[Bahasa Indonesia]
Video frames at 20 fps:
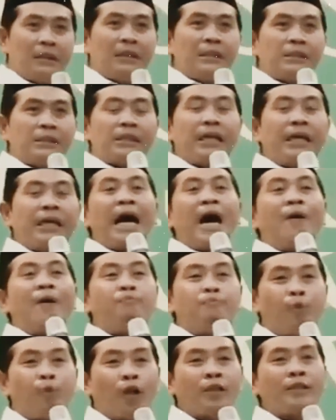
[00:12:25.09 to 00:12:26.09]
sing
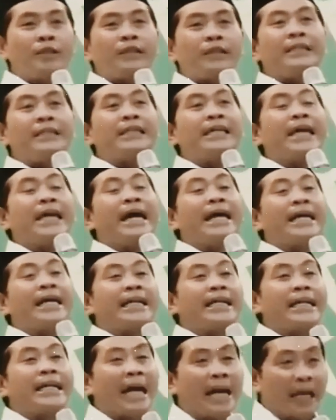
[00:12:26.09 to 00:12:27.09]
abot dadi
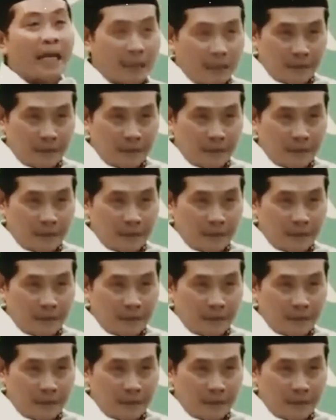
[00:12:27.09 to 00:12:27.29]
enteng